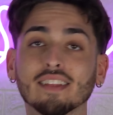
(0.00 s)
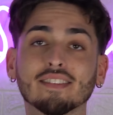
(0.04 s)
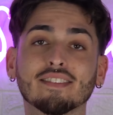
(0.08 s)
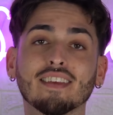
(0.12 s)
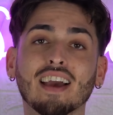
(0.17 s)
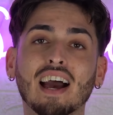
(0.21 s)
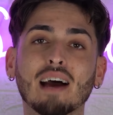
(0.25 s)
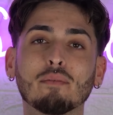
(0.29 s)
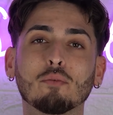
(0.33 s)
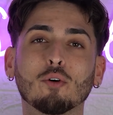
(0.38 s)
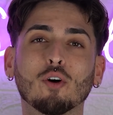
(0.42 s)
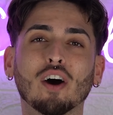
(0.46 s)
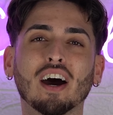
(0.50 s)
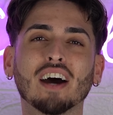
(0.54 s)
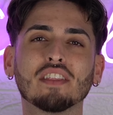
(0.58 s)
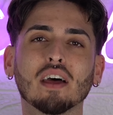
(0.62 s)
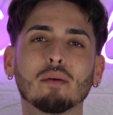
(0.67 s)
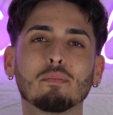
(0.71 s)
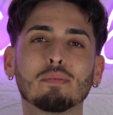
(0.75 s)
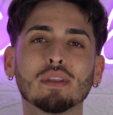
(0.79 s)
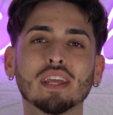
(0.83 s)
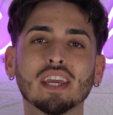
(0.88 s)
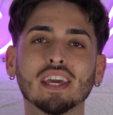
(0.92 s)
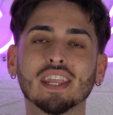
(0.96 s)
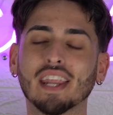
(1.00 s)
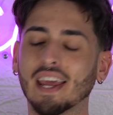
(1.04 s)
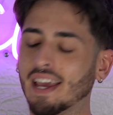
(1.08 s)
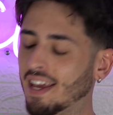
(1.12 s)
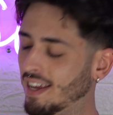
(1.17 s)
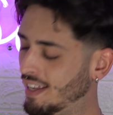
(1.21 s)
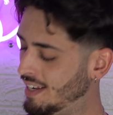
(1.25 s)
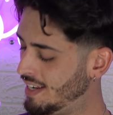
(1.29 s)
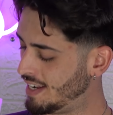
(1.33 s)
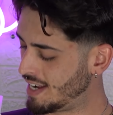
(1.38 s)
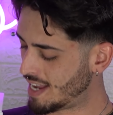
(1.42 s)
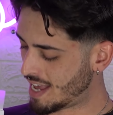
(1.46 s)
Andiamo ad
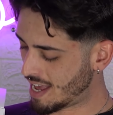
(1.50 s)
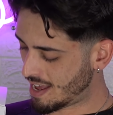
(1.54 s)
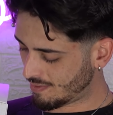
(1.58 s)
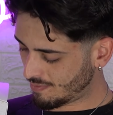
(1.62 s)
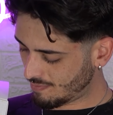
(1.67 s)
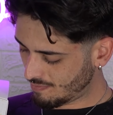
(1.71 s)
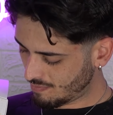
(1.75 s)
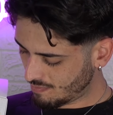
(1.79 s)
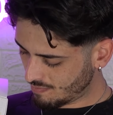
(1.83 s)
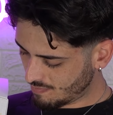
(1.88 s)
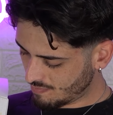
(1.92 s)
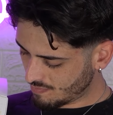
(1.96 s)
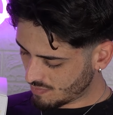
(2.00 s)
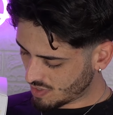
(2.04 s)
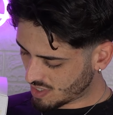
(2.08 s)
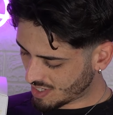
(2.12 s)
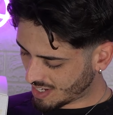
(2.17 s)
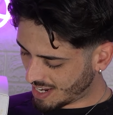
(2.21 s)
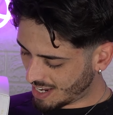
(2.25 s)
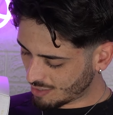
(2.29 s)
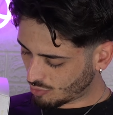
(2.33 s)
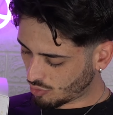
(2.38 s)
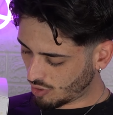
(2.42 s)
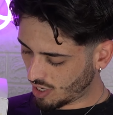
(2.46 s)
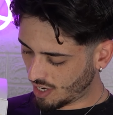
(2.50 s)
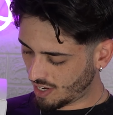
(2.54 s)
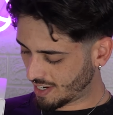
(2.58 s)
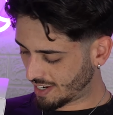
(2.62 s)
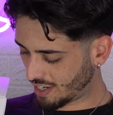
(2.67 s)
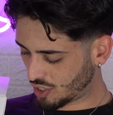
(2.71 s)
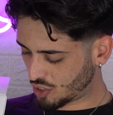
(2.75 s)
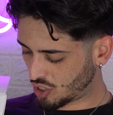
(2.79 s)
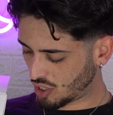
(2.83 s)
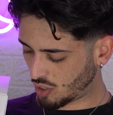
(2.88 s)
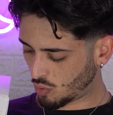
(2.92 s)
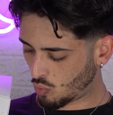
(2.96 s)
aprire la scatolina
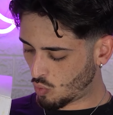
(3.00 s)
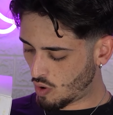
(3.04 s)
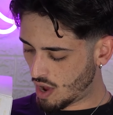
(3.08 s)
che c'è